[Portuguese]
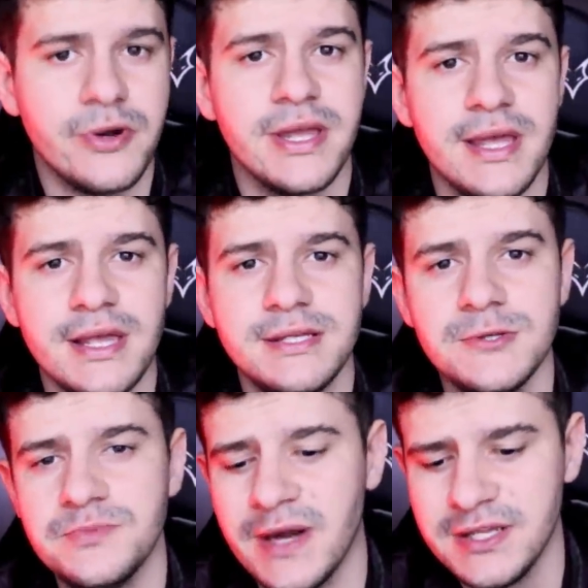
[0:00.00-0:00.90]
Porque se
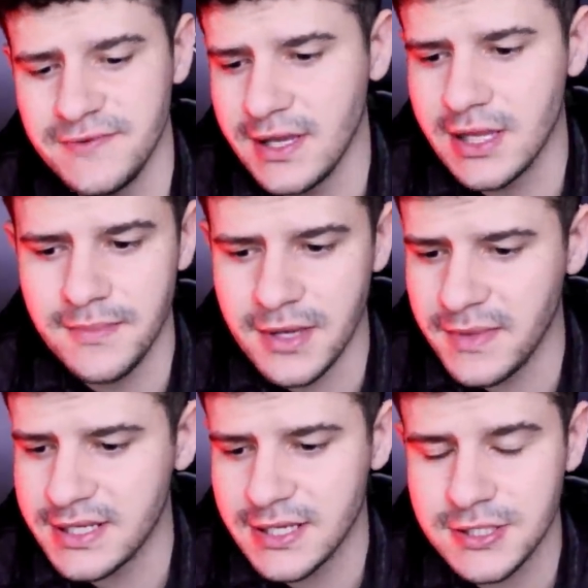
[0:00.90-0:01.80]
os pais veem lá a minha
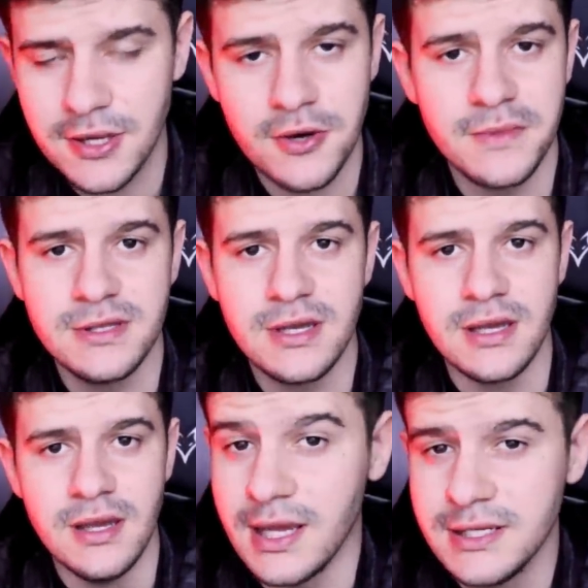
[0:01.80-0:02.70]
mensagem que eu
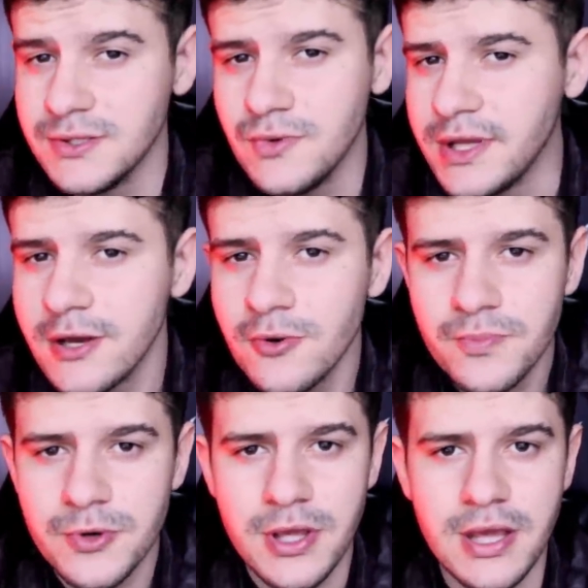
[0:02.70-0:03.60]
mandei e eles não ligam
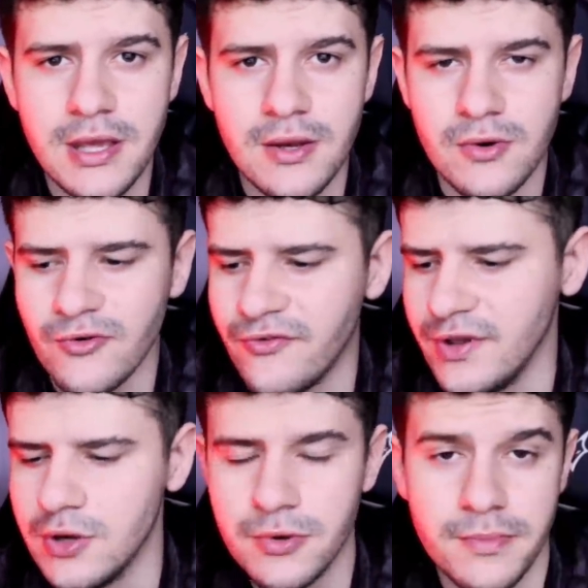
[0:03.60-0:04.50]
pro que o
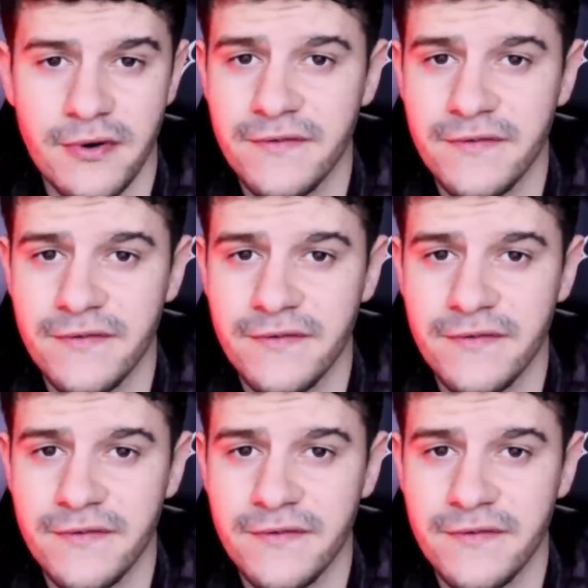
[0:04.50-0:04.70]
filho ou o irmão